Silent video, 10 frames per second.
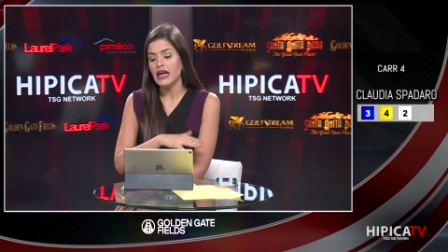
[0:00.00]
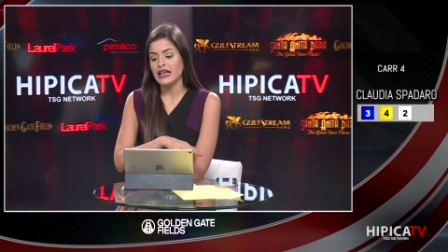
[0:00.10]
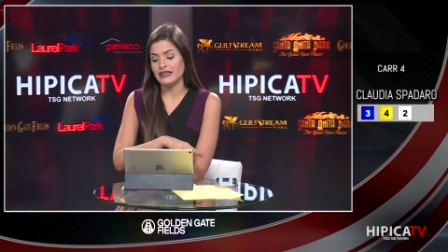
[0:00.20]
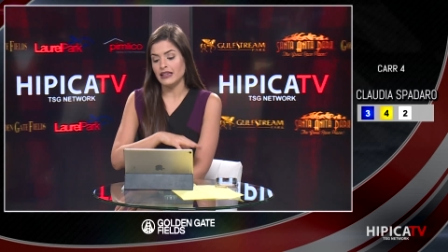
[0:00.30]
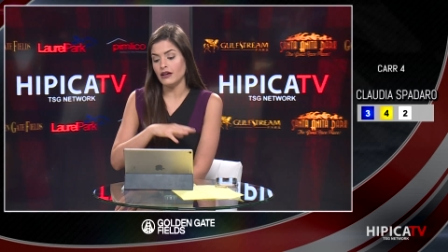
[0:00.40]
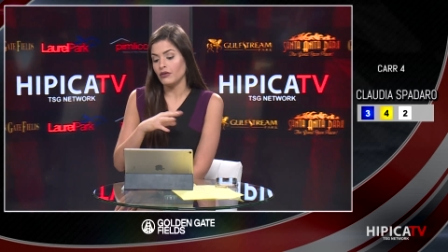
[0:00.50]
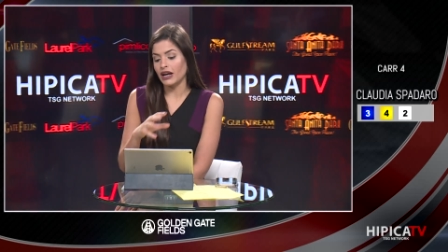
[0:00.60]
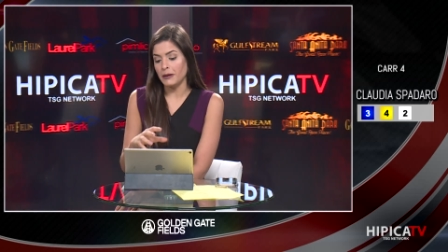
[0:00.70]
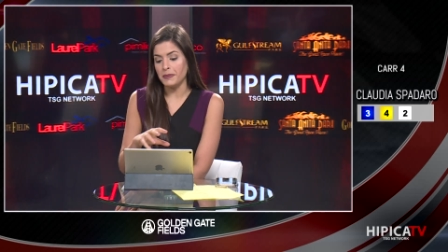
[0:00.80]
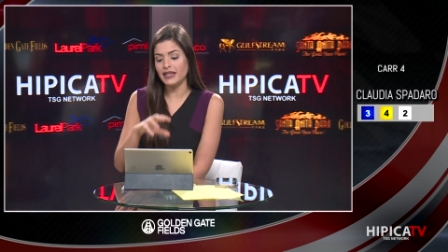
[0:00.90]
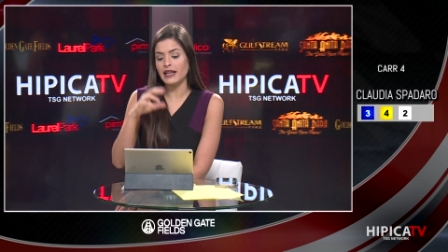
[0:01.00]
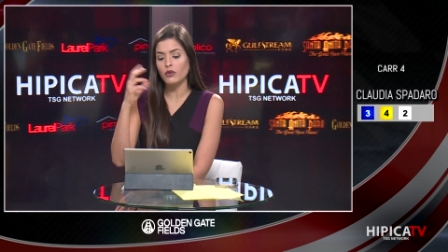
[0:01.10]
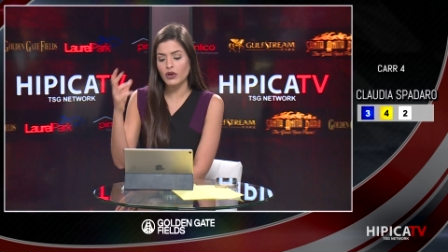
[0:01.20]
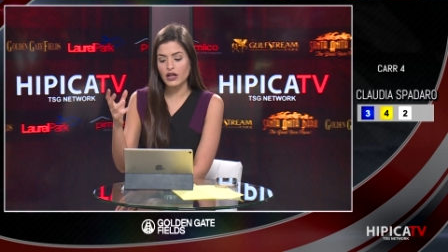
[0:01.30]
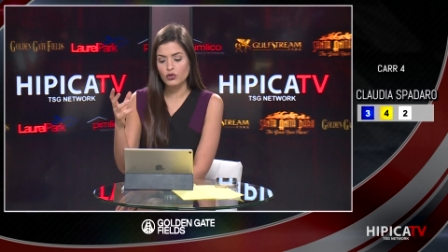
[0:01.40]
Si repite
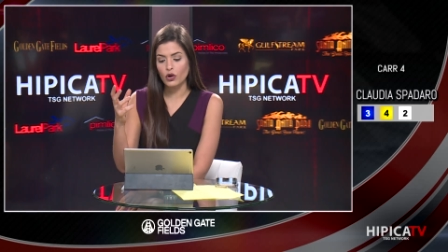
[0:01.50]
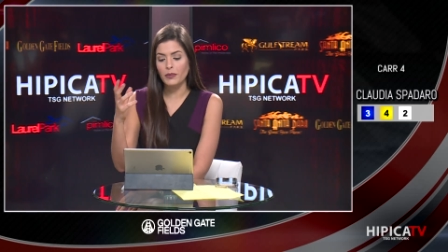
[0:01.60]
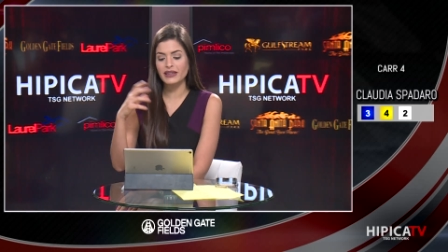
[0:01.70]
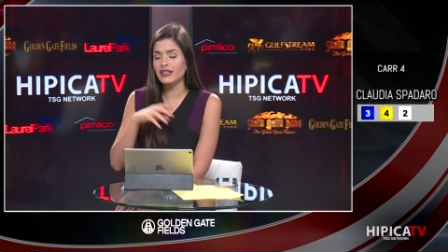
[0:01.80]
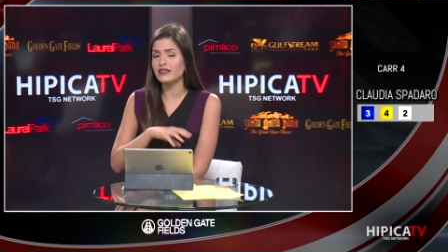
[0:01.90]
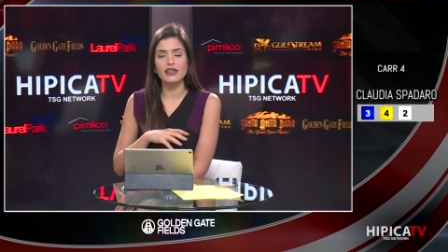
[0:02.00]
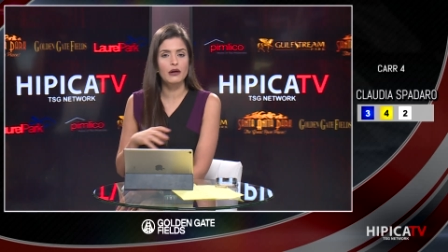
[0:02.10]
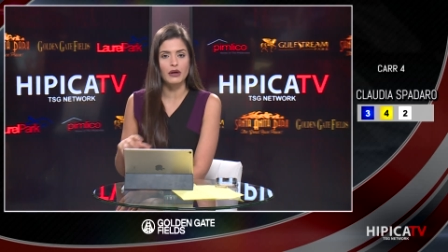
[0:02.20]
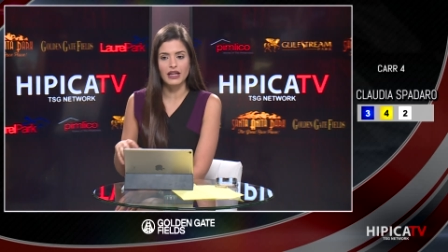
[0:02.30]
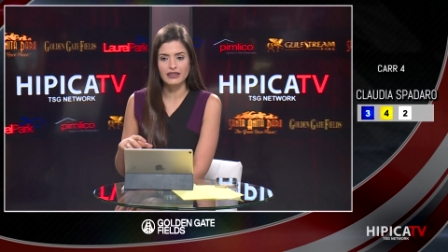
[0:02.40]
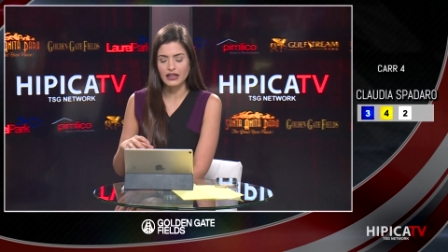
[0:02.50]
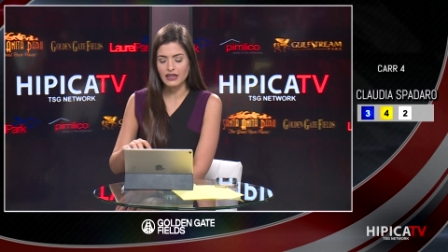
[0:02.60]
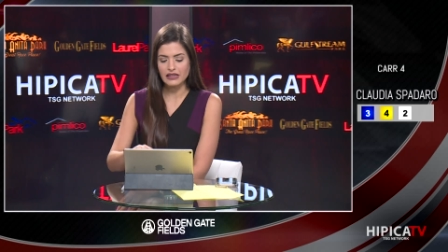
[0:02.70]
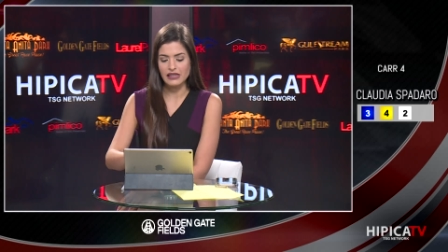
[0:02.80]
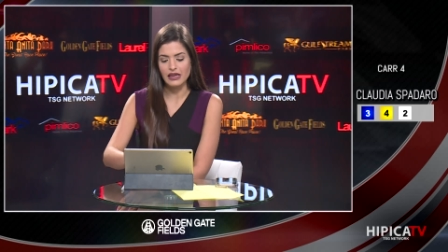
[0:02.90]
alguna de sus competencias, debería estar
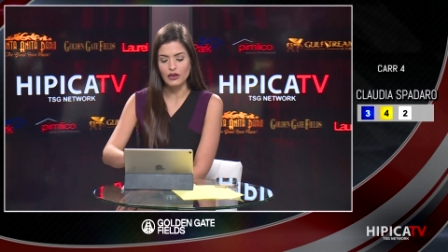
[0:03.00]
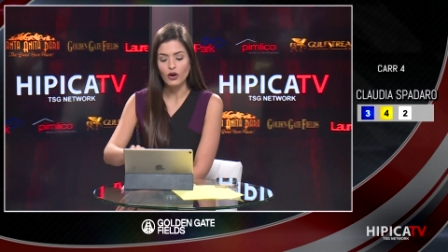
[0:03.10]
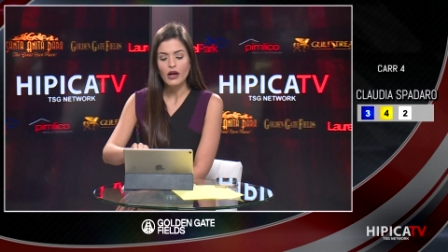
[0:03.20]
decidiendo.